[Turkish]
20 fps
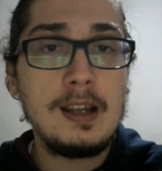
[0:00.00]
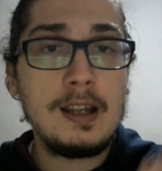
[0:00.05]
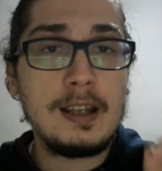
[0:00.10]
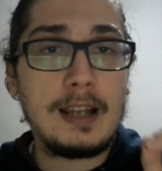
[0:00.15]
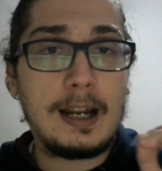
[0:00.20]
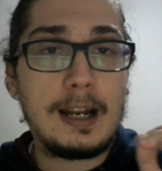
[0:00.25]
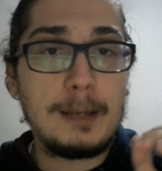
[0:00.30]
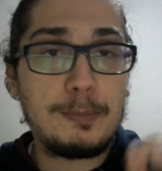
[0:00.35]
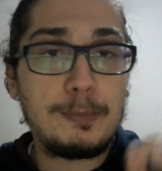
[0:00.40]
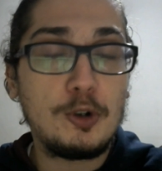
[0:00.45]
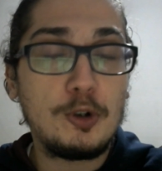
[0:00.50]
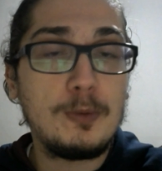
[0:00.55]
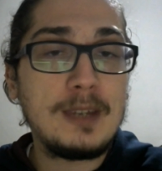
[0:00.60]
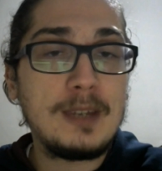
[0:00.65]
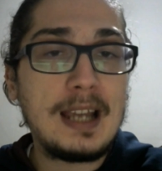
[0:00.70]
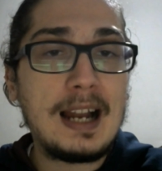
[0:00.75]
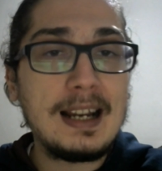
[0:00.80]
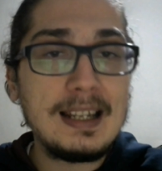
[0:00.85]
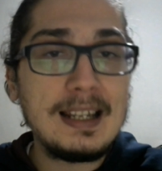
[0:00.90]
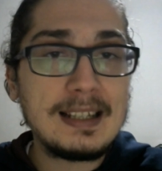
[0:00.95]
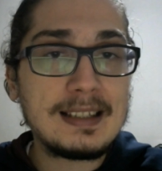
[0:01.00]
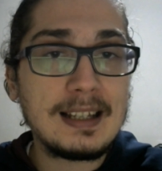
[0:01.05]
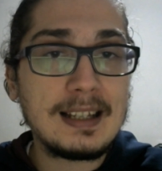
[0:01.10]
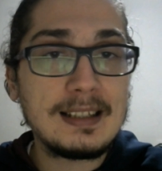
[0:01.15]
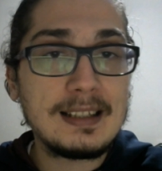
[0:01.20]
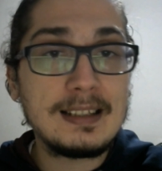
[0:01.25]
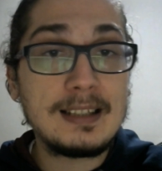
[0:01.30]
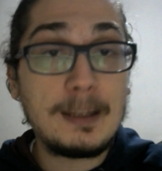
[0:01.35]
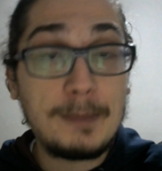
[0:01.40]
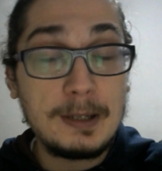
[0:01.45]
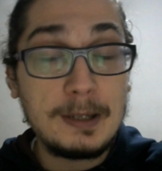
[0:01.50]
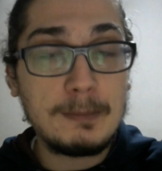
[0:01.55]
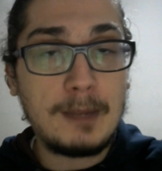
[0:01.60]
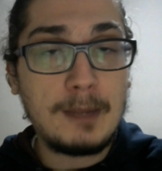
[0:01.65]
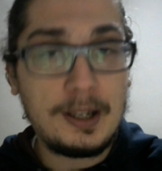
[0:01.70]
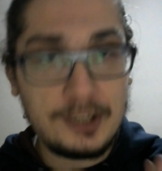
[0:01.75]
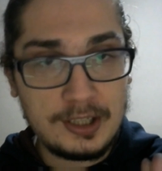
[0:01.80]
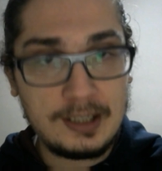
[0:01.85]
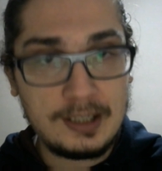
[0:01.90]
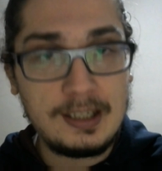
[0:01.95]
Yani Premier Lig tadında bir
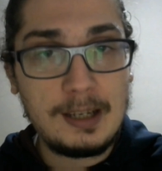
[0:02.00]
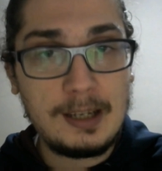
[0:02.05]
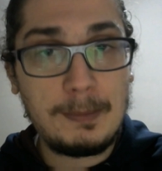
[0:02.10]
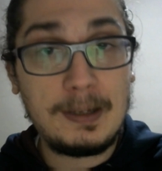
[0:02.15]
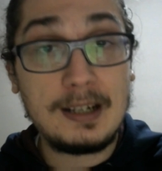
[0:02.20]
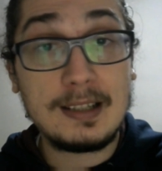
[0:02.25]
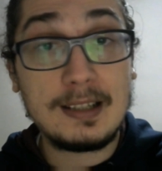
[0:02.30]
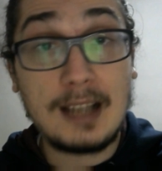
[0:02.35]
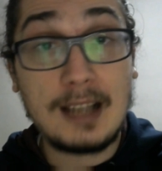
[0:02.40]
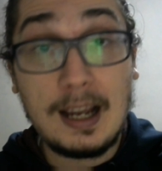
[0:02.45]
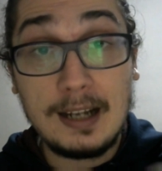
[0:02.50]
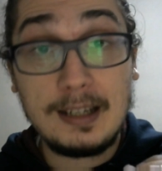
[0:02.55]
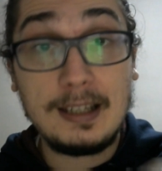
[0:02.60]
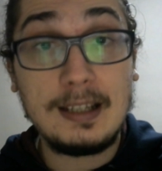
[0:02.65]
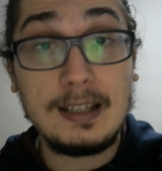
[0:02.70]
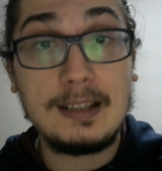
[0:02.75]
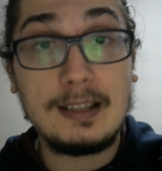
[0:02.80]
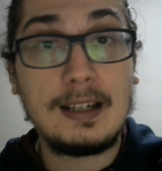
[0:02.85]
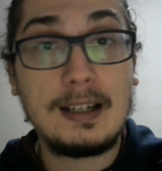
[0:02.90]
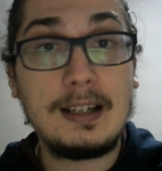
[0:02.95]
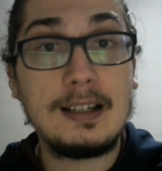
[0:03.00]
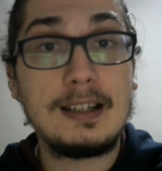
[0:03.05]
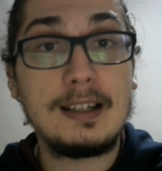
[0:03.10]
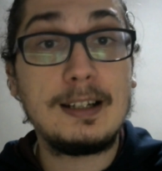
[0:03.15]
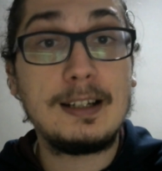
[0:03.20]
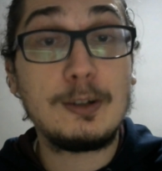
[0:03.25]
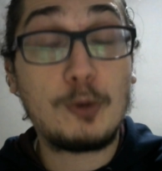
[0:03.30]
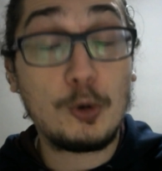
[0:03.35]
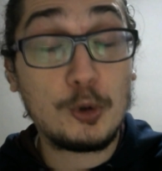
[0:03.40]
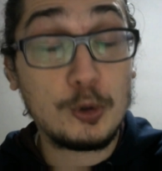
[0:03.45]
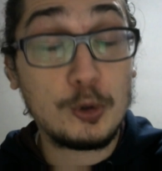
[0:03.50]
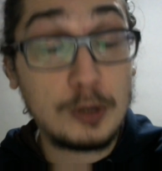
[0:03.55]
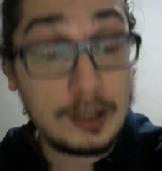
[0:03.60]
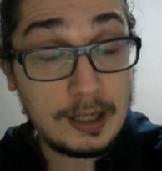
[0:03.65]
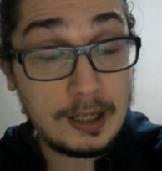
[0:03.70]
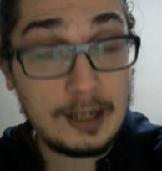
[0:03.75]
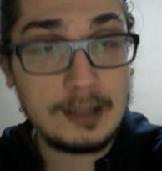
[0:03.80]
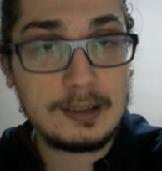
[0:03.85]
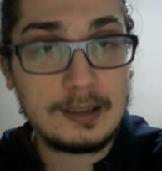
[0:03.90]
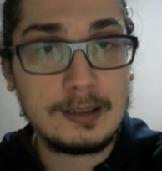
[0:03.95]
maç diyebiliriz. Aynı İngiltere Ligi'nin
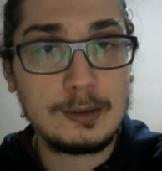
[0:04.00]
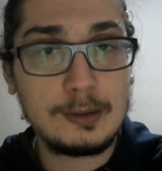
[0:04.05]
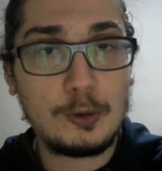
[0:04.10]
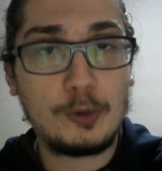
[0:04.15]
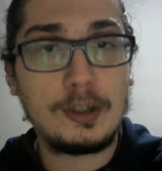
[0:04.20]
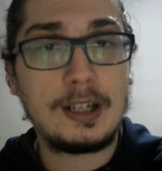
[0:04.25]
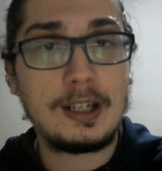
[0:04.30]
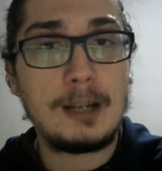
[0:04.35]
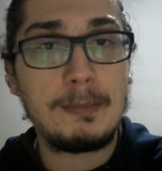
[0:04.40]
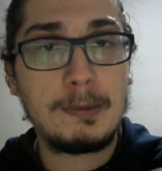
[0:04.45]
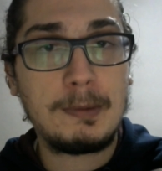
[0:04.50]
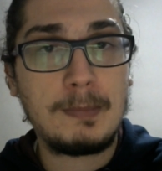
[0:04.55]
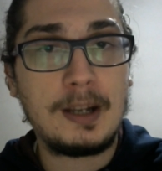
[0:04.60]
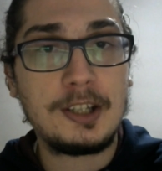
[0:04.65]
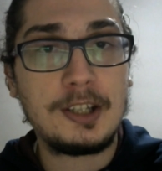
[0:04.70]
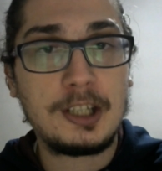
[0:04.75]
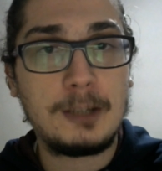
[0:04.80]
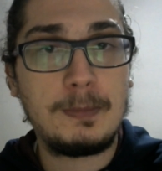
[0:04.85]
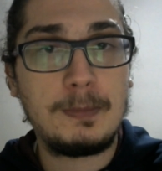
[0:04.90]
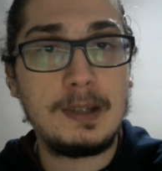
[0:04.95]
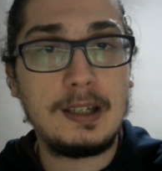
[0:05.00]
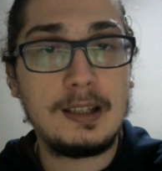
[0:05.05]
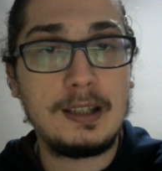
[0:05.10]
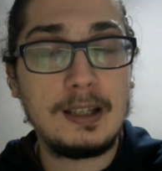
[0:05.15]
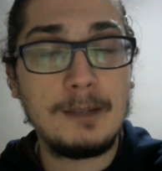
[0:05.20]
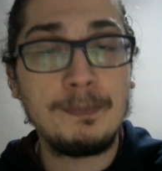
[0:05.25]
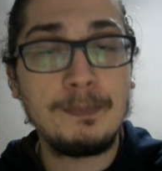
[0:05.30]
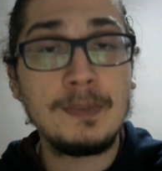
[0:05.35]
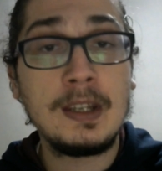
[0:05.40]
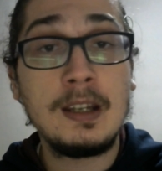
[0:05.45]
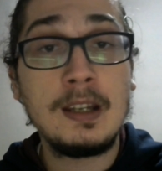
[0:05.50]
koşulları altında oynanan bir maç gibiydi.